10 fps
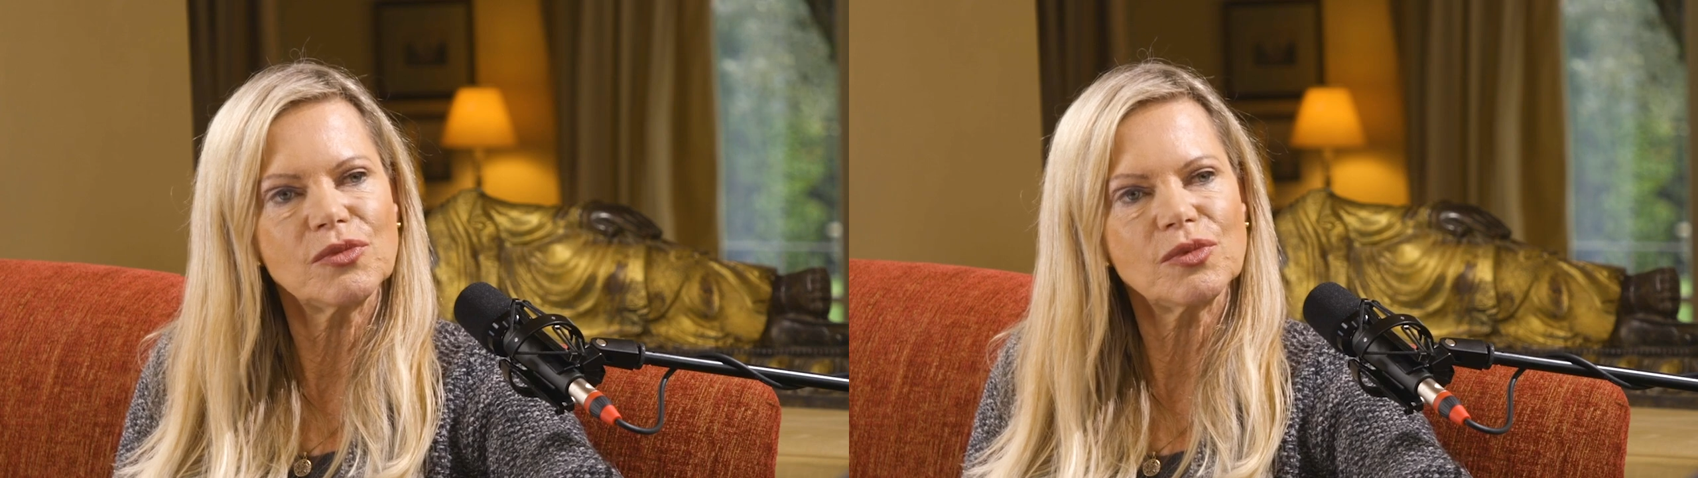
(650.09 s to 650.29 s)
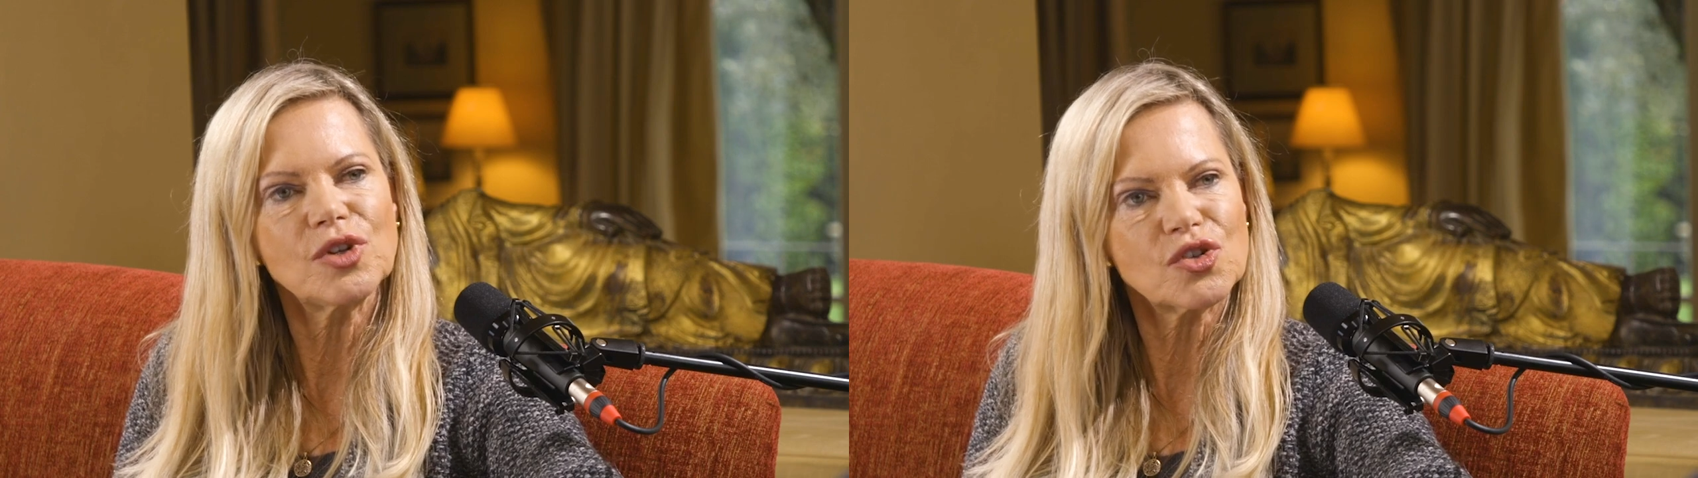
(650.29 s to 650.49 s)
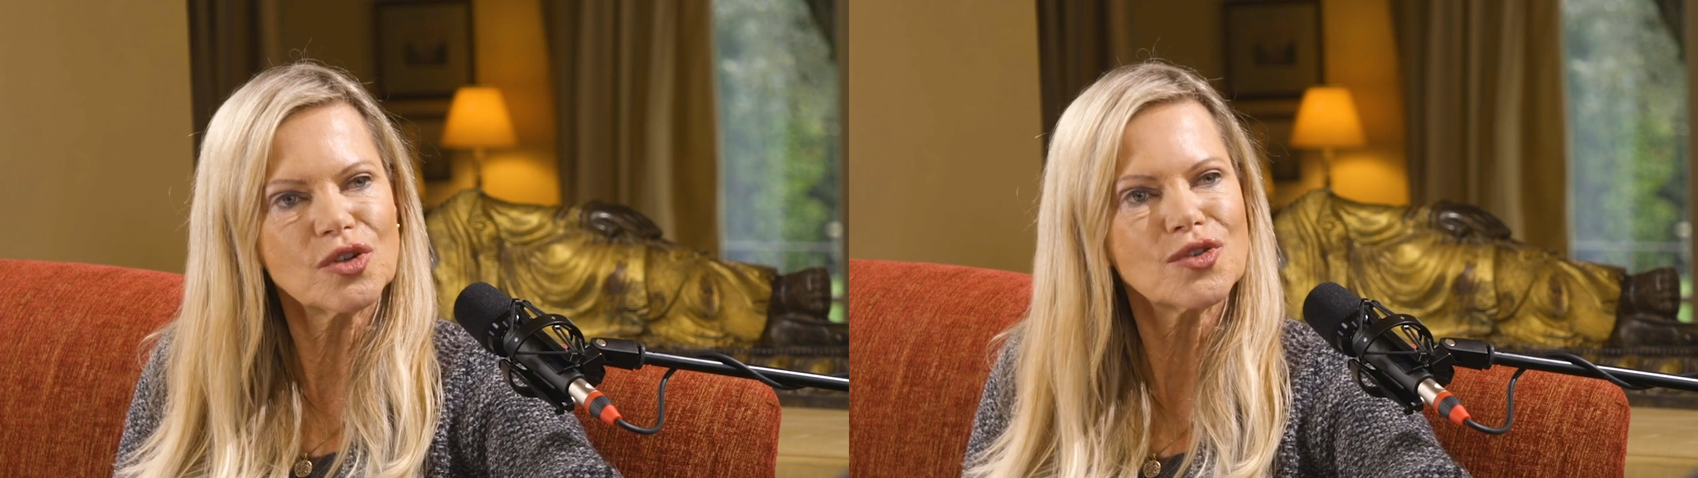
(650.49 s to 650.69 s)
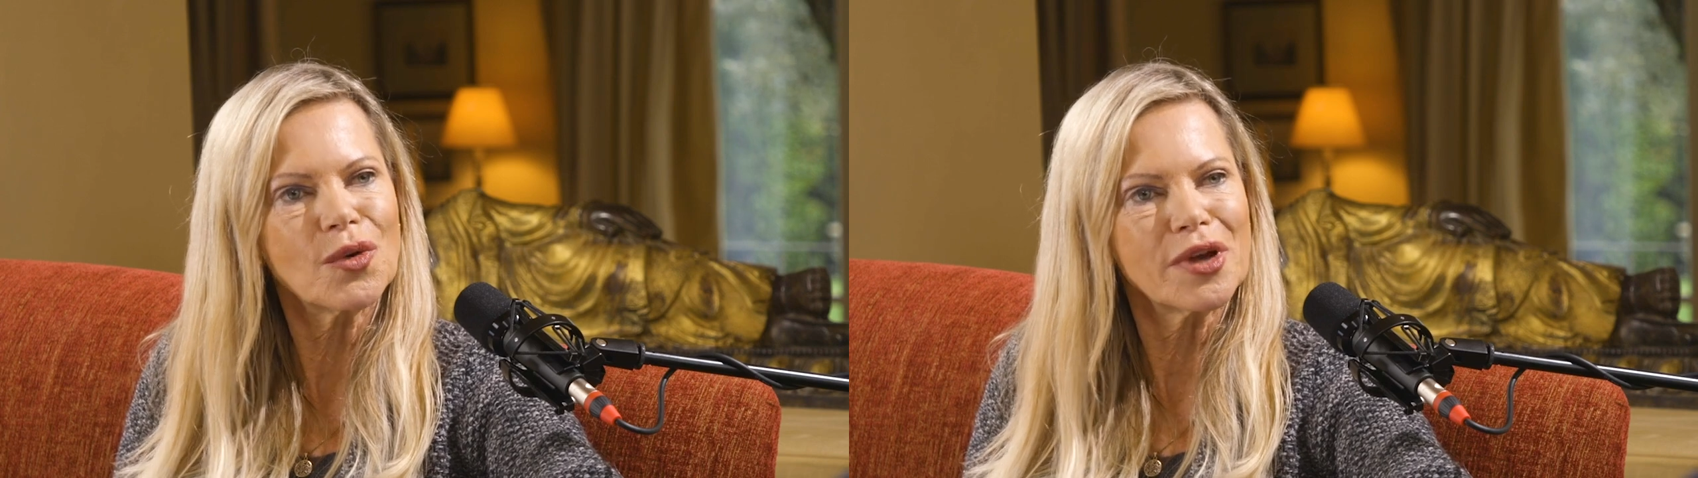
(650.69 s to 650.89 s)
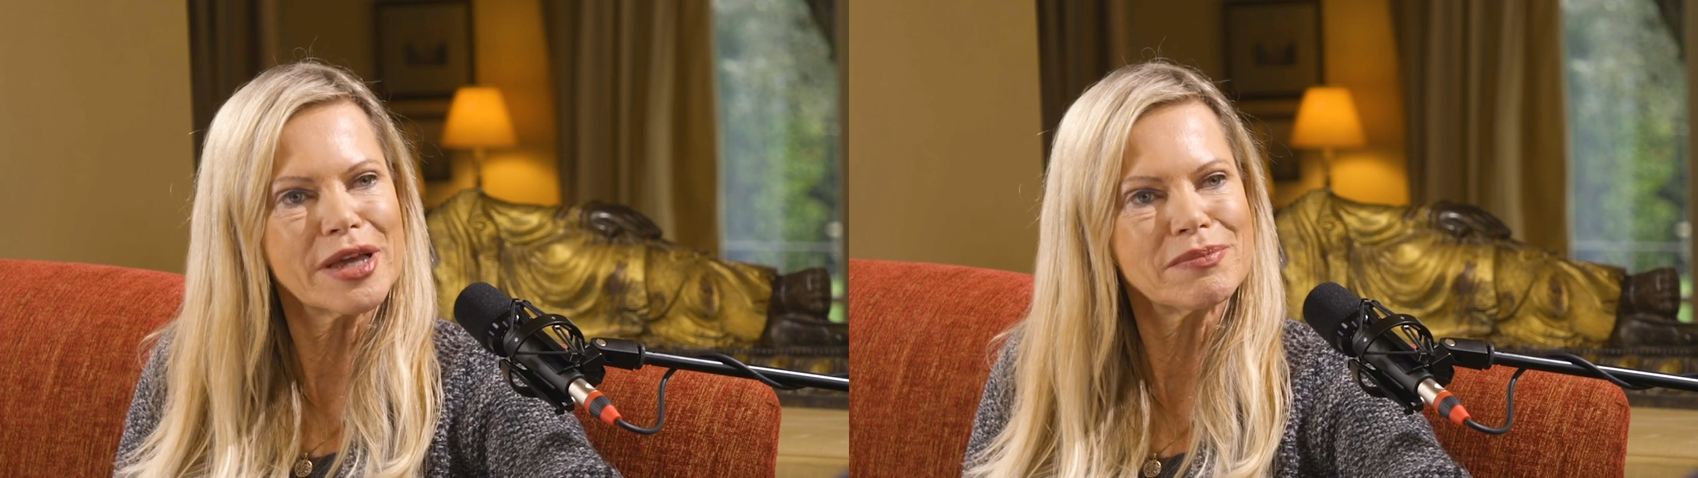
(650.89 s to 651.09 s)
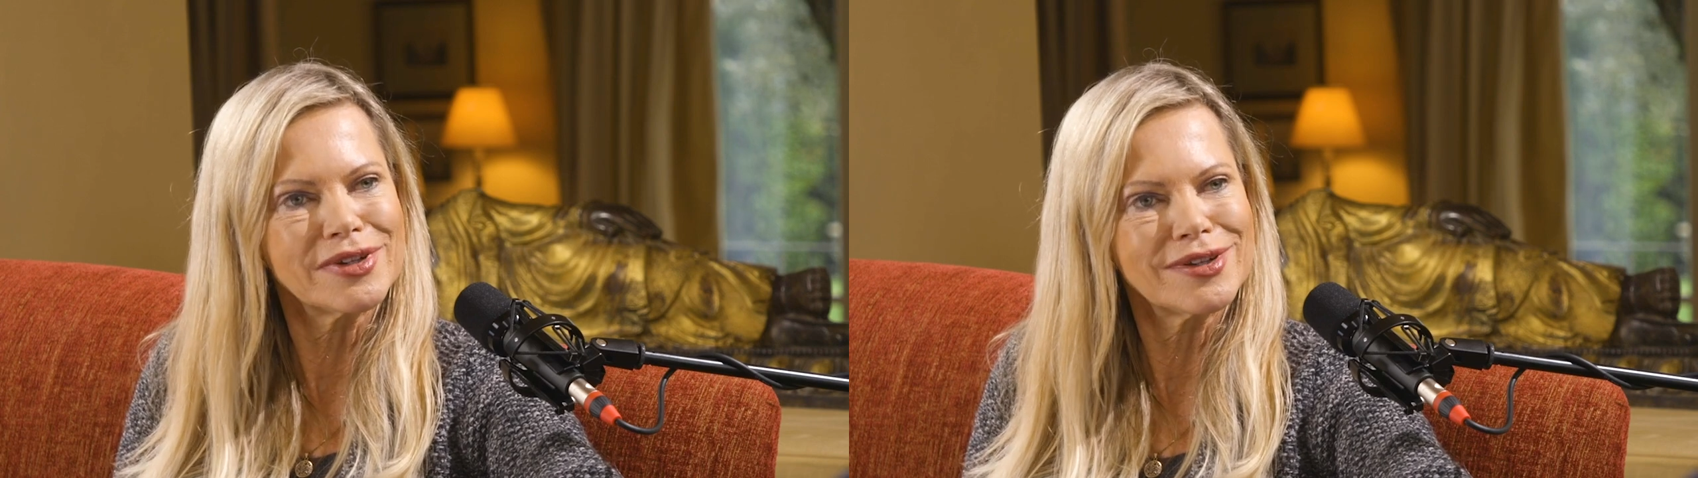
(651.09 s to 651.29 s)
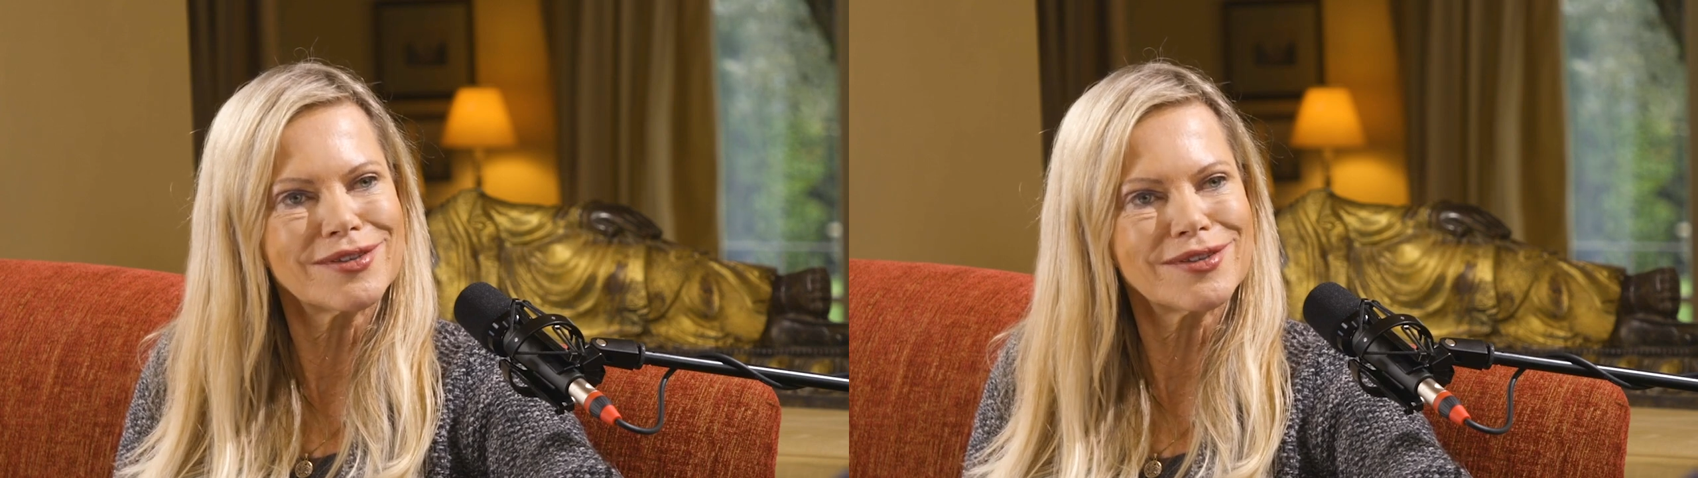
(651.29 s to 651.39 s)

Unterstützung geben, die mhm.